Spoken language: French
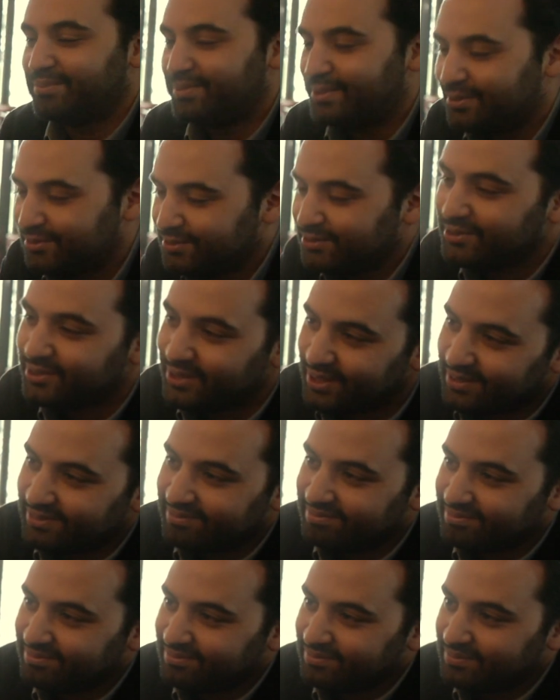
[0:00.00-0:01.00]
Pour vous, non.
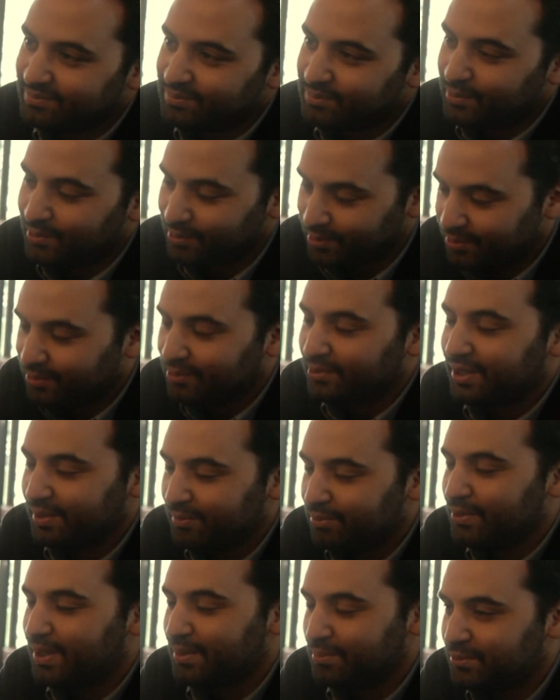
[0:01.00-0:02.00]
Pour le
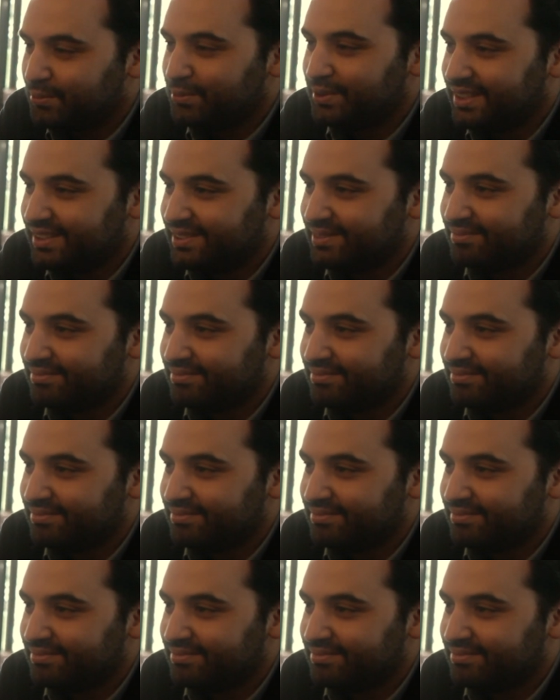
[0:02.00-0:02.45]
contribuable, oui.